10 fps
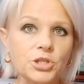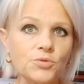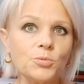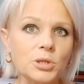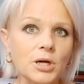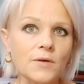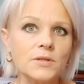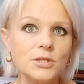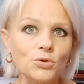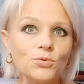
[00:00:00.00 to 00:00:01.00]
Почему мне
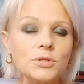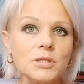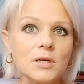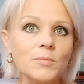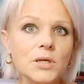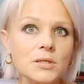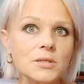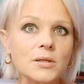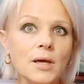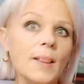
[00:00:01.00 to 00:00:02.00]
нравится Турция и
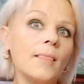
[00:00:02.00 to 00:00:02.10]
Мерсин?